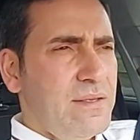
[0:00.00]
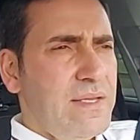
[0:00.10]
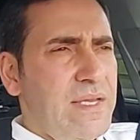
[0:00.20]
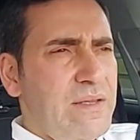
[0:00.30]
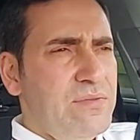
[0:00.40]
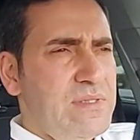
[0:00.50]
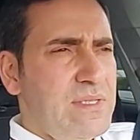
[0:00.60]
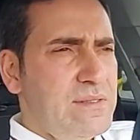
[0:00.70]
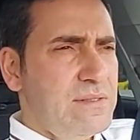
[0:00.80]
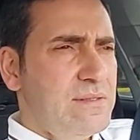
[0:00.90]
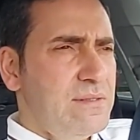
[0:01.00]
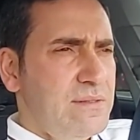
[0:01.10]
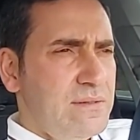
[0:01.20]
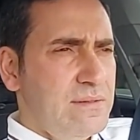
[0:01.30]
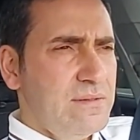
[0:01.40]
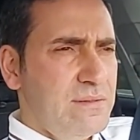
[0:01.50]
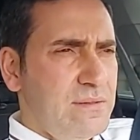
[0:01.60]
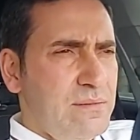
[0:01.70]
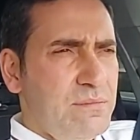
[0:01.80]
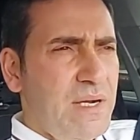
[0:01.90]
keyifsiz,
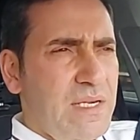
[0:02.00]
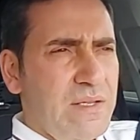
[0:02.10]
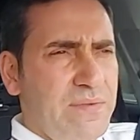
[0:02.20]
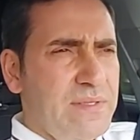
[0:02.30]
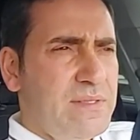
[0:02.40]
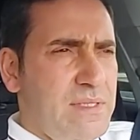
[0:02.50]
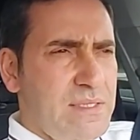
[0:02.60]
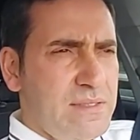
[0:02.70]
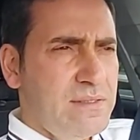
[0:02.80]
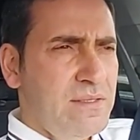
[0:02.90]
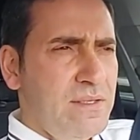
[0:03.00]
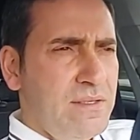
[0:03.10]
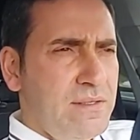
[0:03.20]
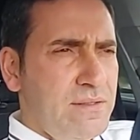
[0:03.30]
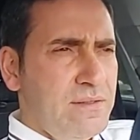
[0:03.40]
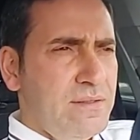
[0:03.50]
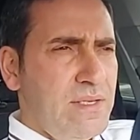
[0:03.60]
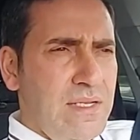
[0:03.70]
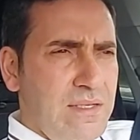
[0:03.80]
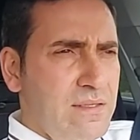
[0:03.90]
marifetsiz.
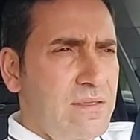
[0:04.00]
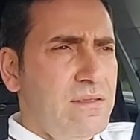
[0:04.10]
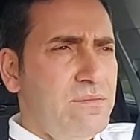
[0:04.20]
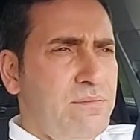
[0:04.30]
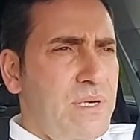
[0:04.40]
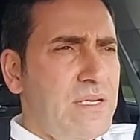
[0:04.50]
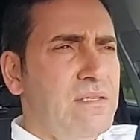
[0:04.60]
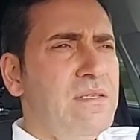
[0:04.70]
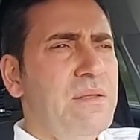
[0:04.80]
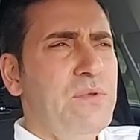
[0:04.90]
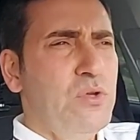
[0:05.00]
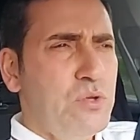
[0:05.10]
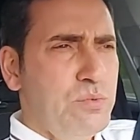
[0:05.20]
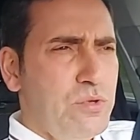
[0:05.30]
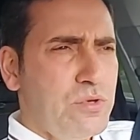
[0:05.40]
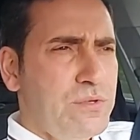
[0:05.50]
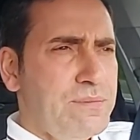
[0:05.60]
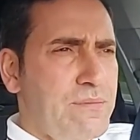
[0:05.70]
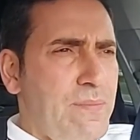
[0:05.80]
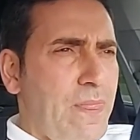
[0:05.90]
İnanın paranın da bir hükmü yok.
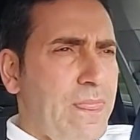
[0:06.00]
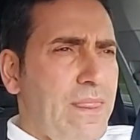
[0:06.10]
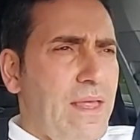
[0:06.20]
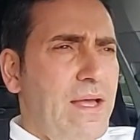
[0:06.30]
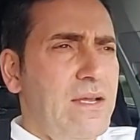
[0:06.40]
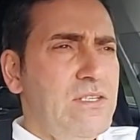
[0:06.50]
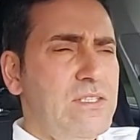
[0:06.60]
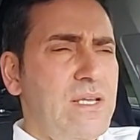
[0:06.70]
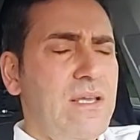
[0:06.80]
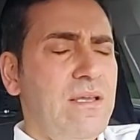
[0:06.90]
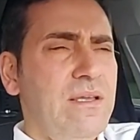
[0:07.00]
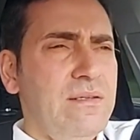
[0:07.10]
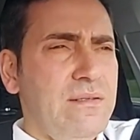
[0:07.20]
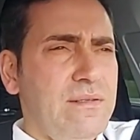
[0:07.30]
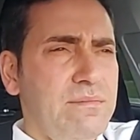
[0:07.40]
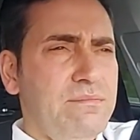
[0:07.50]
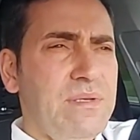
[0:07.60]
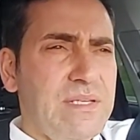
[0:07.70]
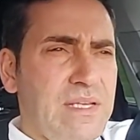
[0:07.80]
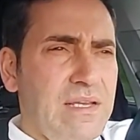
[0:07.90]
Her şey
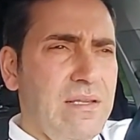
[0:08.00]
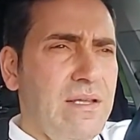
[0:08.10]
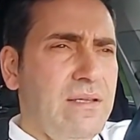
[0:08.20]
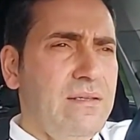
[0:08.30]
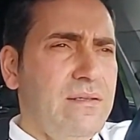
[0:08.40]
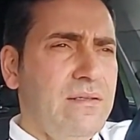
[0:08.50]
bilgiyle,